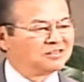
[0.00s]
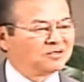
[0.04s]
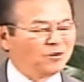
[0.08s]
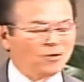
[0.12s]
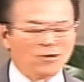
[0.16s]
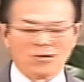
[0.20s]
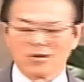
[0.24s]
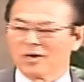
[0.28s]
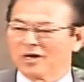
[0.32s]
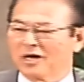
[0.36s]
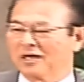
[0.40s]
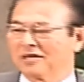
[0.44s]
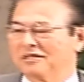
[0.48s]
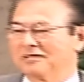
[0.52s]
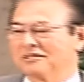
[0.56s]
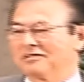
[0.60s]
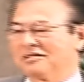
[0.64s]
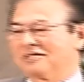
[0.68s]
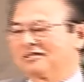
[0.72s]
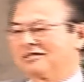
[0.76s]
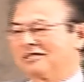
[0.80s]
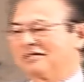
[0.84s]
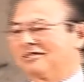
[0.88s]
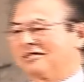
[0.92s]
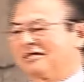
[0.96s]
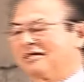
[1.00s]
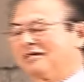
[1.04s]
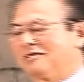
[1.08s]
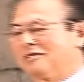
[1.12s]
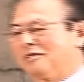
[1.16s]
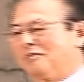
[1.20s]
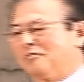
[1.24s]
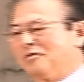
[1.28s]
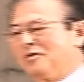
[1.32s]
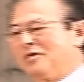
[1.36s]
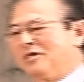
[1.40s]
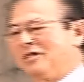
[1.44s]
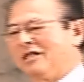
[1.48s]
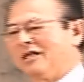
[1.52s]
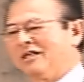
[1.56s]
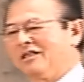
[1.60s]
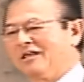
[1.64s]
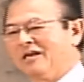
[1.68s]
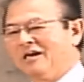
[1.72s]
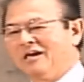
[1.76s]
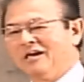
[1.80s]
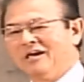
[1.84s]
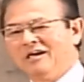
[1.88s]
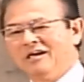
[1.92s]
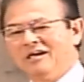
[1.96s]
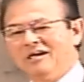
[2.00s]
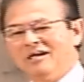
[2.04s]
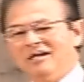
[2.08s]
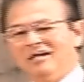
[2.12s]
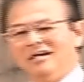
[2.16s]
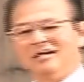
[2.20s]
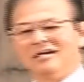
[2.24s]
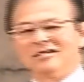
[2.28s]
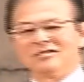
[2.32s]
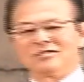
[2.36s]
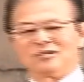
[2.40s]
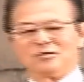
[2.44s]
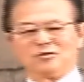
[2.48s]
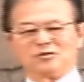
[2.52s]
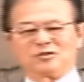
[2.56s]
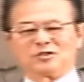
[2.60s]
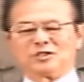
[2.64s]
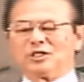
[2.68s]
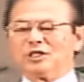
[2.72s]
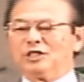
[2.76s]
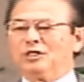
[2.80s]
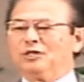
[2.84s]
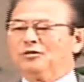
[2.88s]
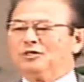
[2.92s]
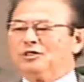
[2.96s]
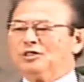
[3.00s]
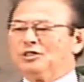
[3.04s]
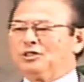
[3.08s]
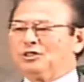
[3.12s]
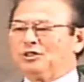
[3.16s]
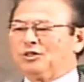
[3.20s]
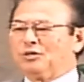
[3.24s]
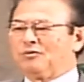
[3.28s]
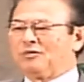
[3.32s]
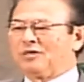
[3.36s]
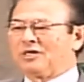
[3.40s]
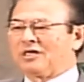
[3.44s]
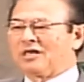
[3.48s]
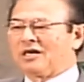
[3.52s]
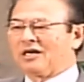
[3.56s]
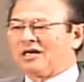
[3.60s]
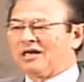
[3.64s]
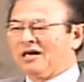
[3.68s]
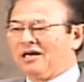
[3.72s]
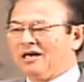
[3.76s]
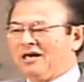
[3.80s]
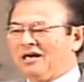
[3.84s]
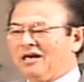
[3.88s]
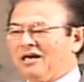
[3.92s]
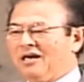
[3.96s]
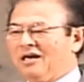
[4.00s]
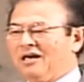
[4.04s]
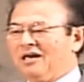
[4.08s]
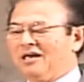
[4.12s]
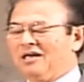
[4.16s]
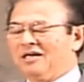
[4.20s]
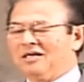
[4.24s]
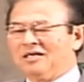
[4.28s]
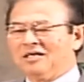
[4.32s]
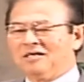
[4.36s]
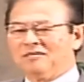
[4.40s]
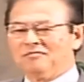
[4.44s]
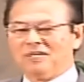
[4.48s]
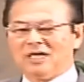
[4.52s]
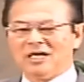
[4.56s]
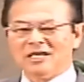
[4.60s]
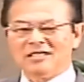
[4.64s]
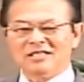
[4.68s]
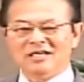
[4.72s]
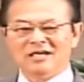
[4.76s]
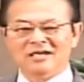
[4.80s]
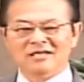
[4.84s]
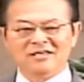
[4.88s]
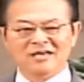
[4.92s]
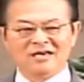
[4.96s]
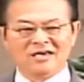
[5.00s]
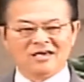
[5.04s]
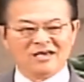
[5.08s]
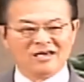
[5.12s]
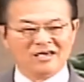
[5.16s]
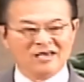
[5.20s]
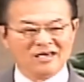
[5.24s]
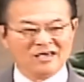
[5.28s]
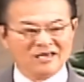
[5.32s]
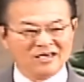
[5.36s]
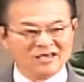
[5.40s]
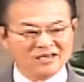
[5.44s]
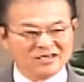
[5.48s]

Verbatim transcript: 声をかけてくださった方もいてねその次の日曜日からまたね